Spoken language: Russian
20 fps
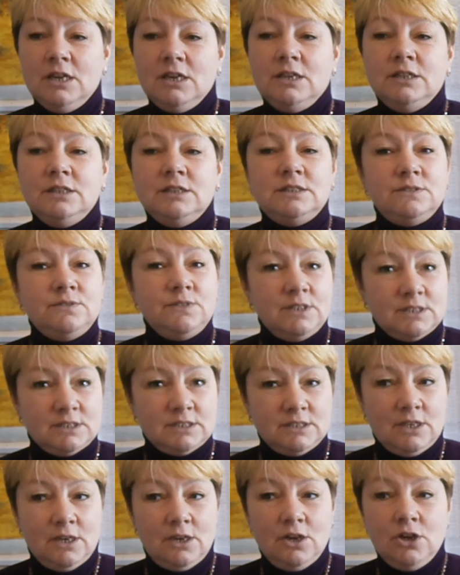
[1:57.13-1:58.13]

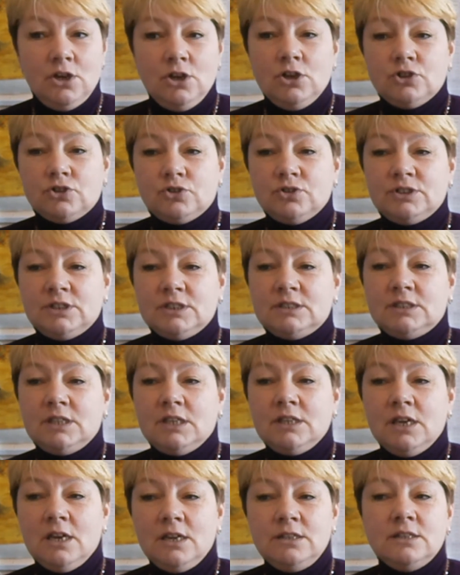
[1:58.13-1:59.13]
Известно, что
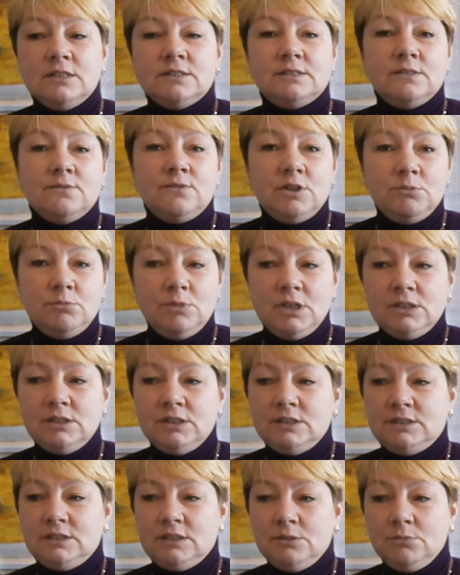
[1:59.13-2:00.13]
состояние
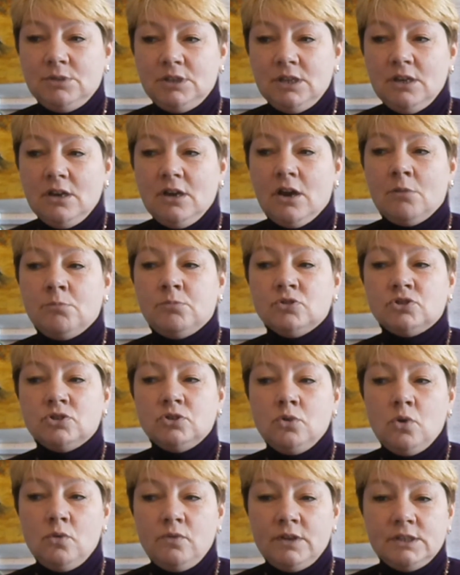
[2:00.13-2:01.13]
современной семьи
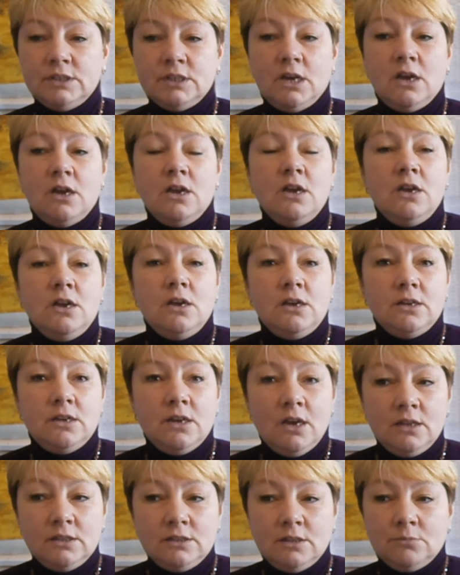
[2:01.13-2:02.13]
обусловлено
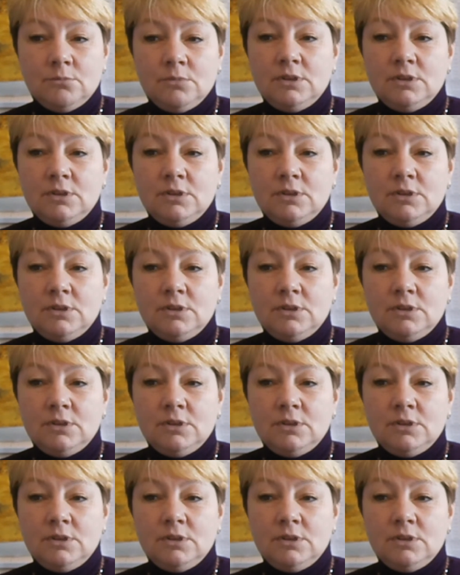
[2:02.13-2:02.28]
рядом